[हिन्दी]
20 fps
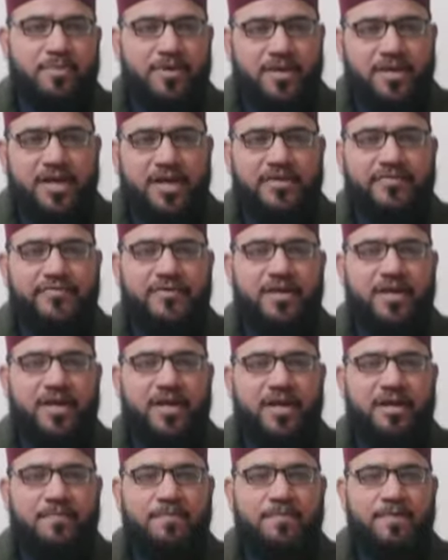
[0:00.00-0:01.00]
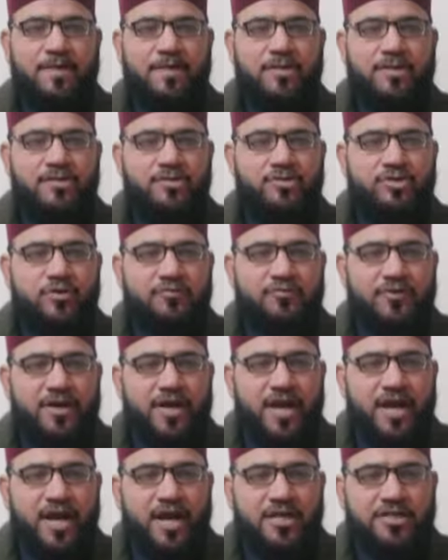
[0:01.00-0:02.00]
फिर कहते हैं जो
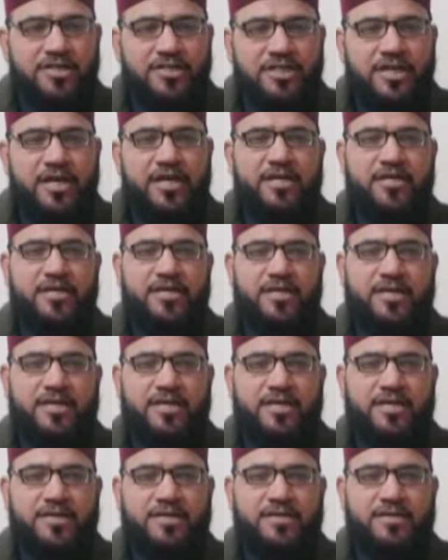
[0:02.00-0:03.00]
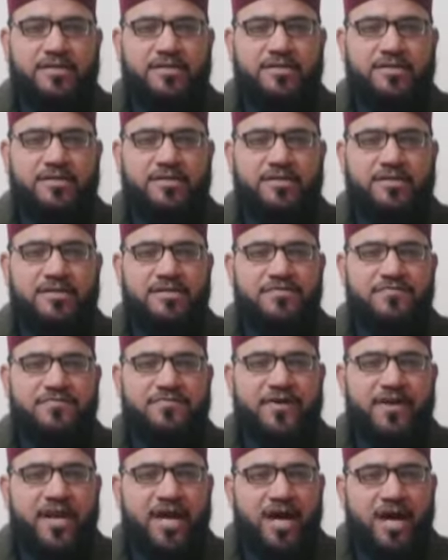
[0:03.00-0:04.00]
फ़ला शहर के
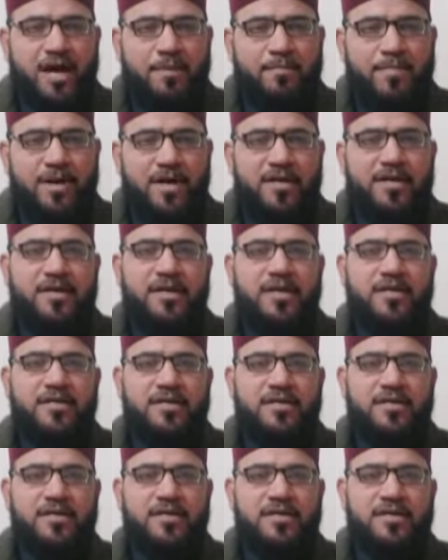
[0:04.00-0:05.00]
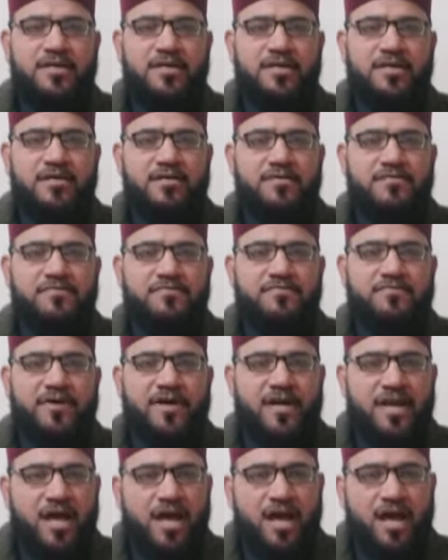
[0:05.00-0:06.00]
फ़ला महल्ले की
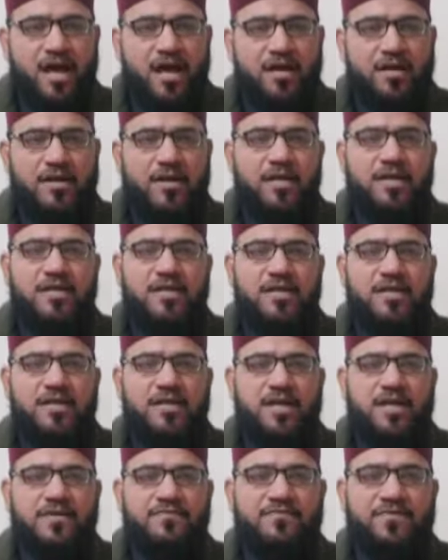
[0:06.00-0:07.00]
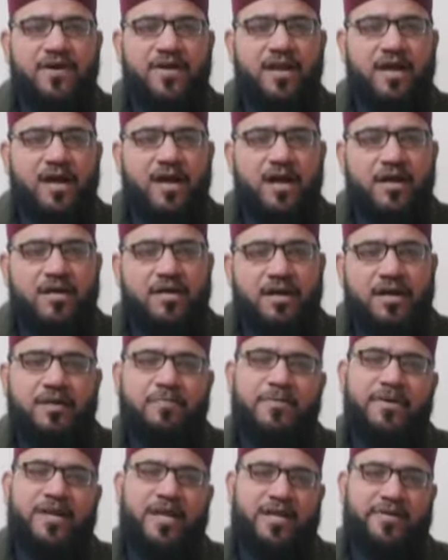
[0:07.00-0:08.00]
फ़ला गली के फ़ला
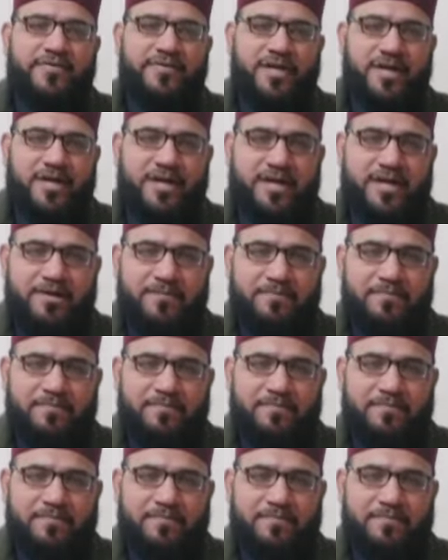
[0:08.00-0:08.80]
घर में रहता है